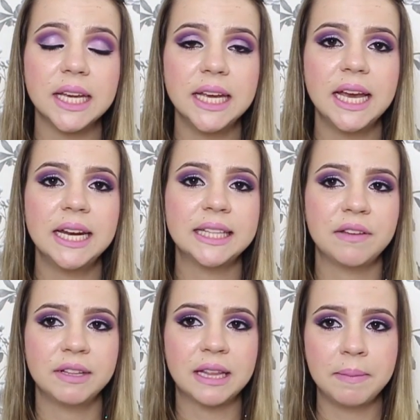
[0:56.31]
E ele
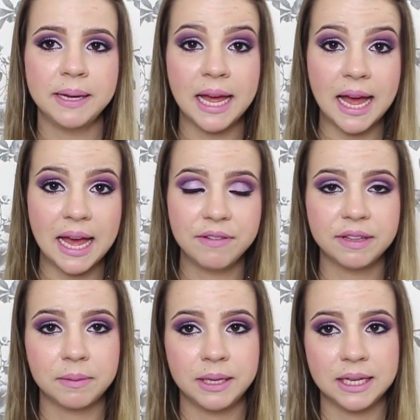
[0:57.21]
tem vitamina A e
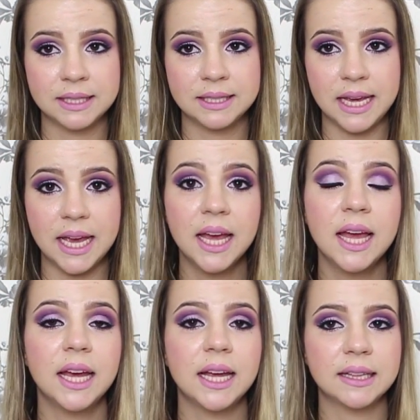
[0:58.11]
vitamina C,
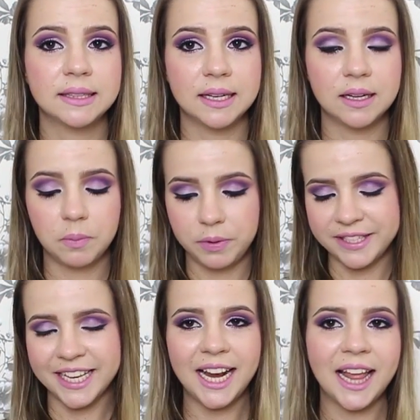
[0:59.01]
então por
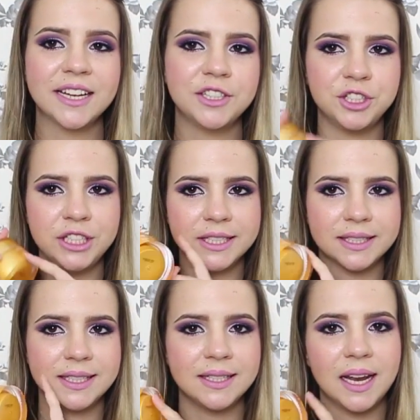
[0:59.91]
isso que ele é laranjinha,
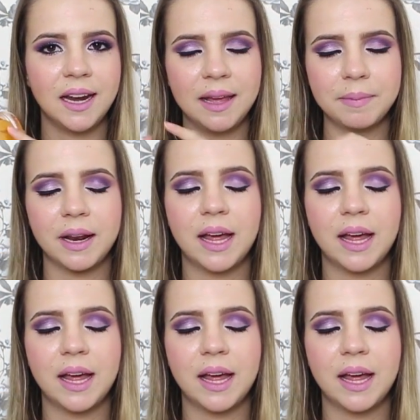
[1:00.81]
assim, que ele lembra